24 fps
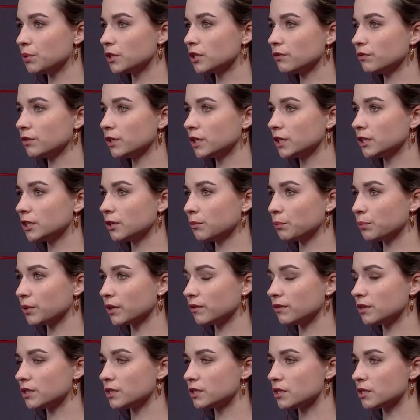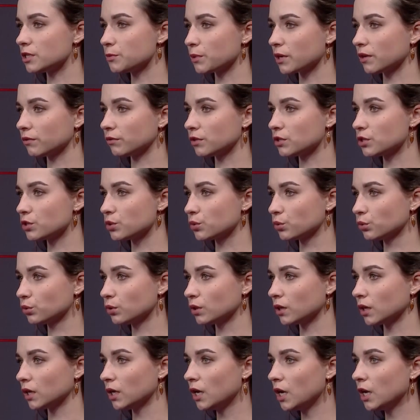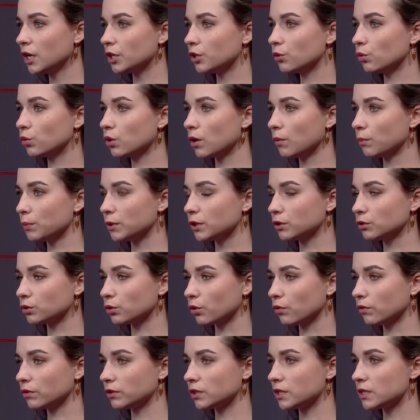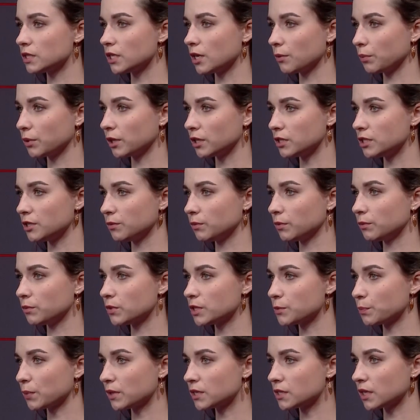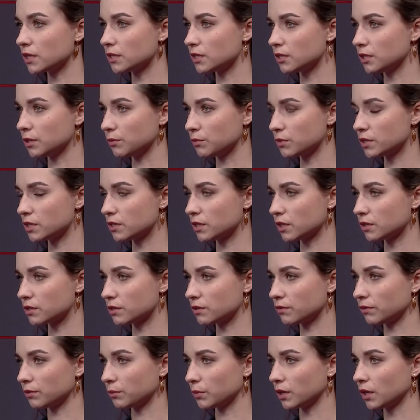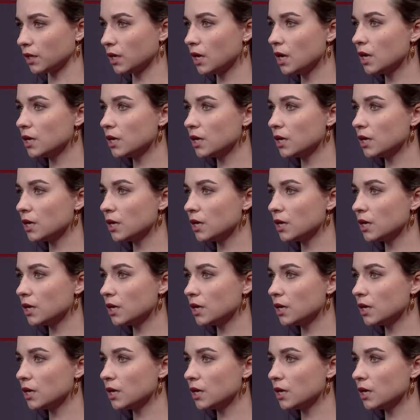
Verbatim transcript: Перед выходом проверьте исправность судна и укомплектованность необходимыми спасательными средствами.